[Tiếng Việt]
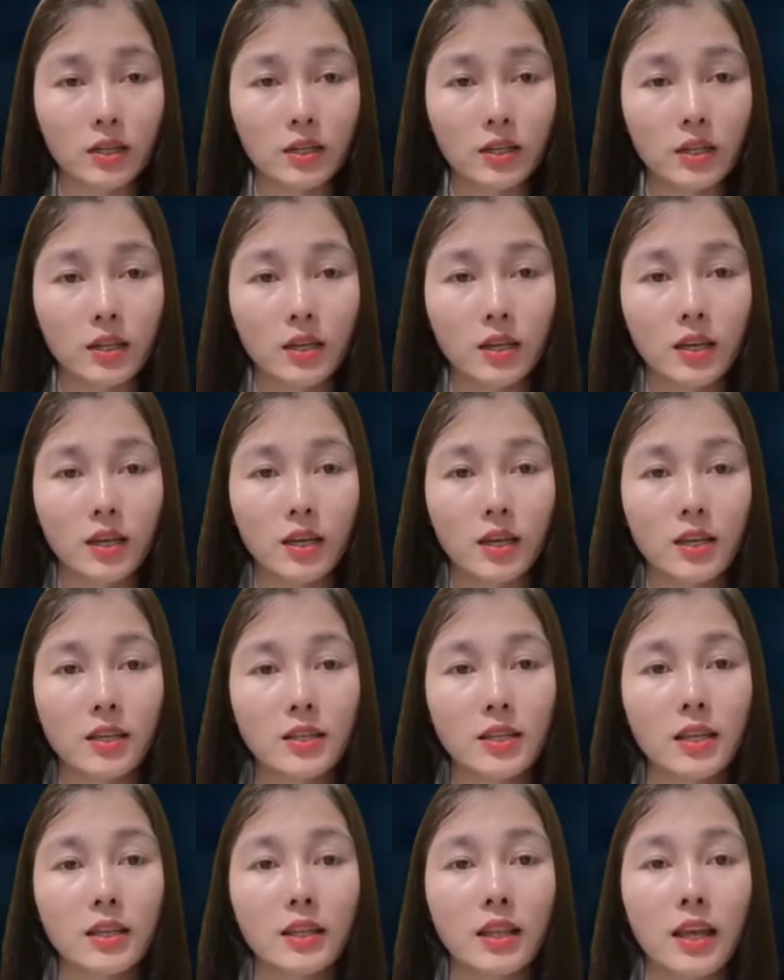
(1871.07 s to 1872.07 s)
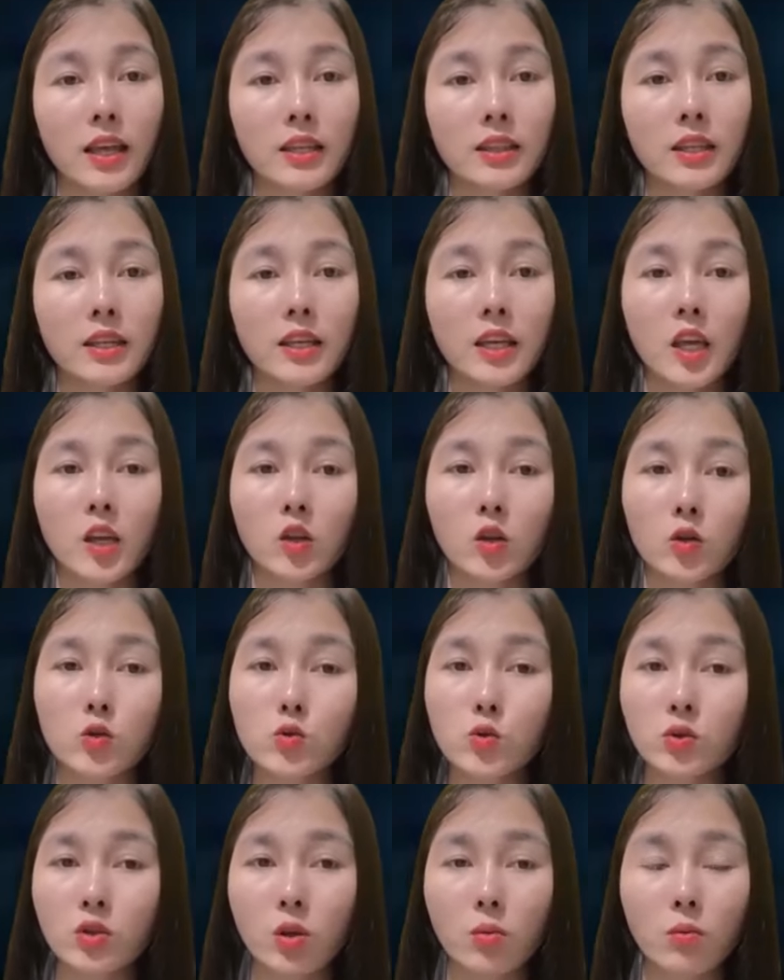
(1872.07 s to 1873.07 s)
Anh không trách em,
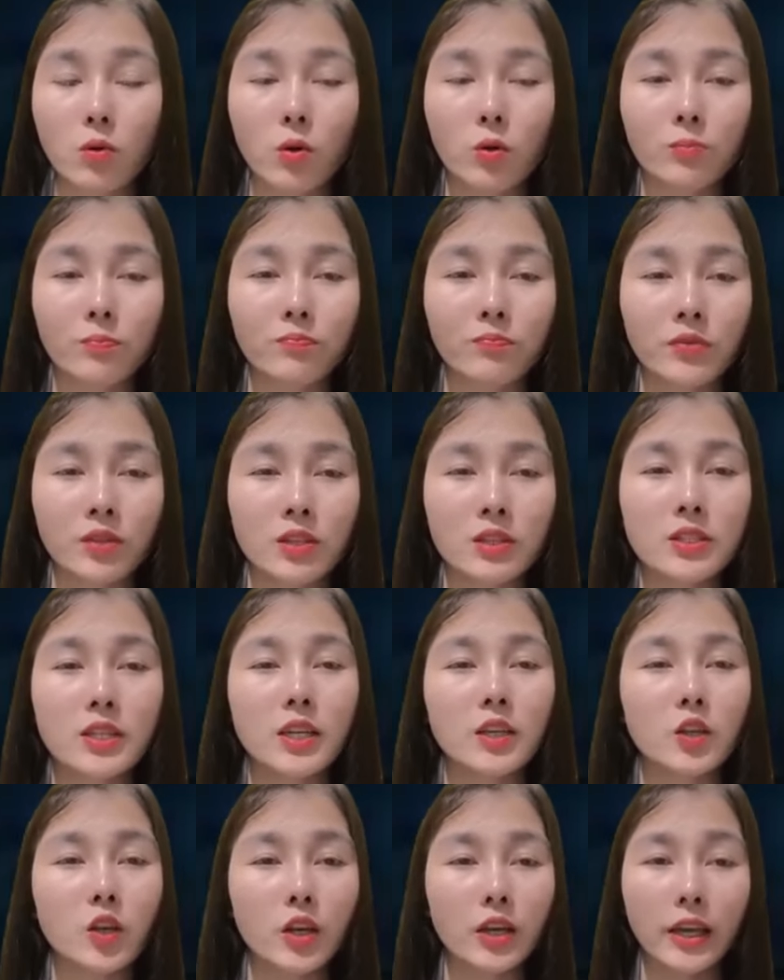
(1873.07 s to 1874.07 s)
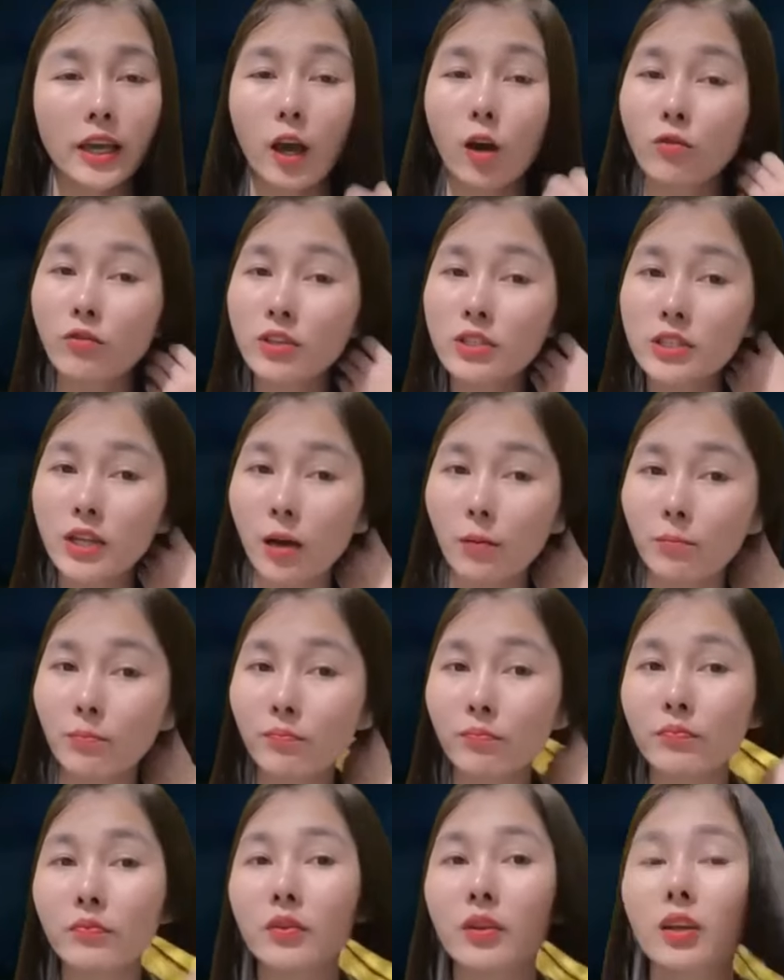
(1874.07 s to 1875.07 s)
anh chỉ trách làm chồng mà lại không
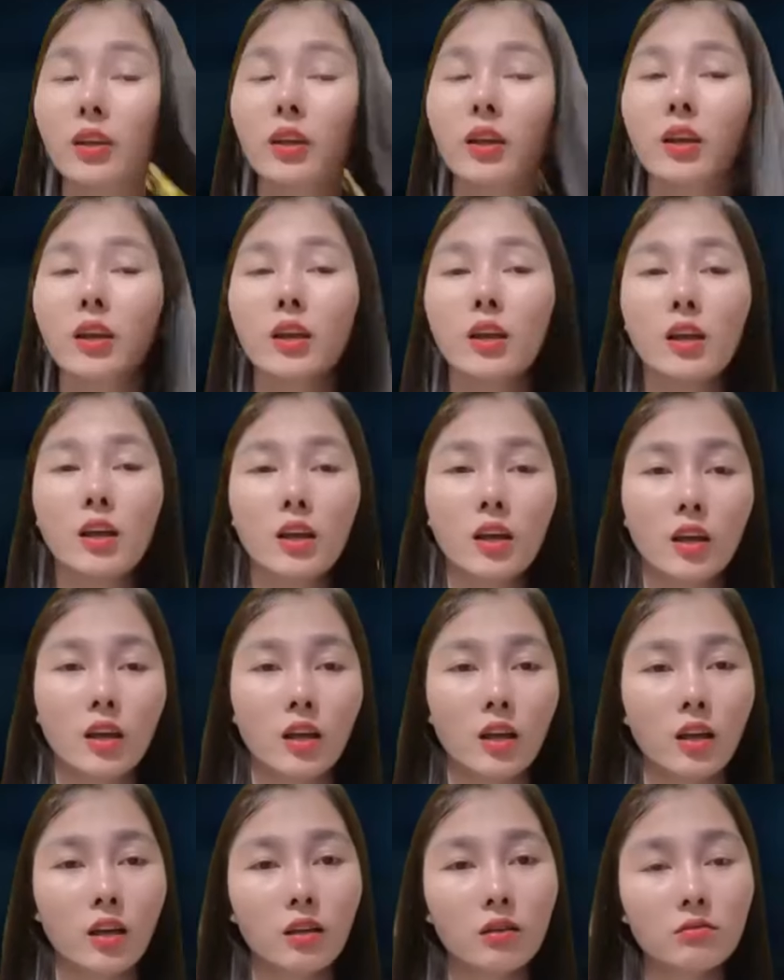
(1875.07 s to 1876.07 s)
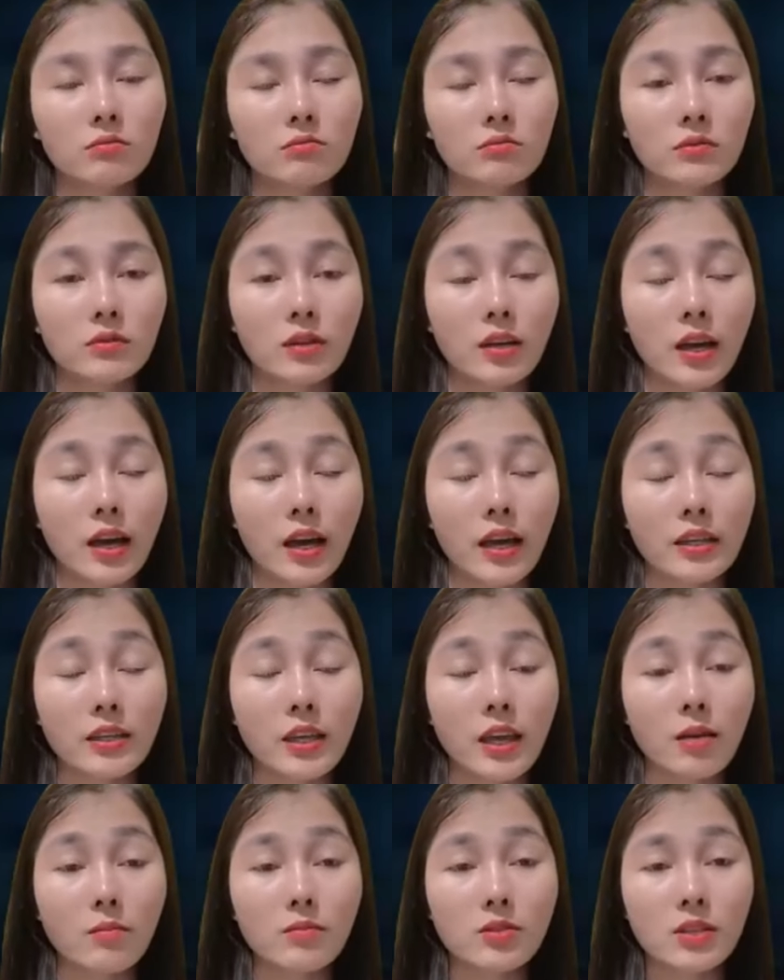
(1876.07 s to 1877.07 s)
bảo vệ được em. Cũng vì anh
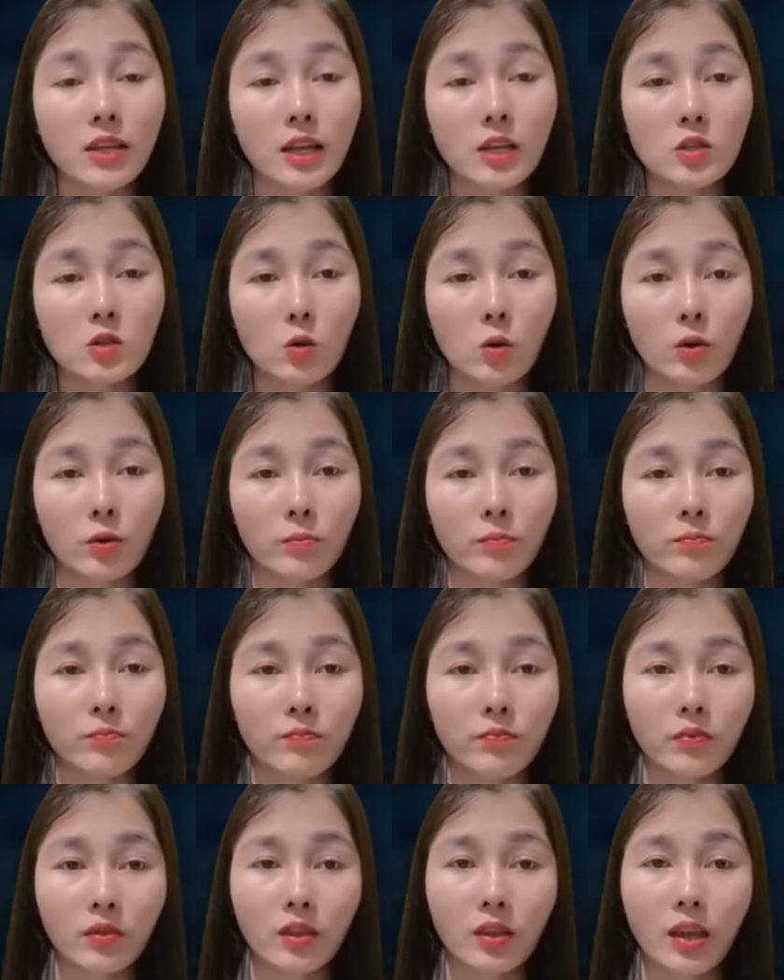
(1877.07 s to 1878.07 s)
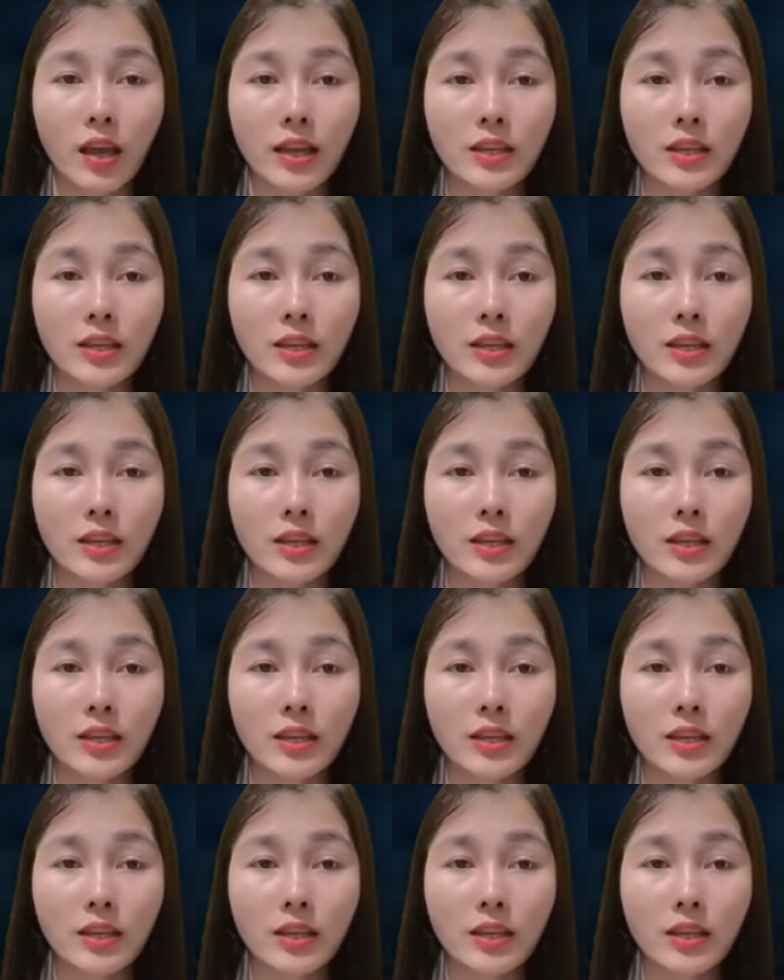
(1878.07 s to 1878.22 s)
tin tưởng bạn bè mình quá.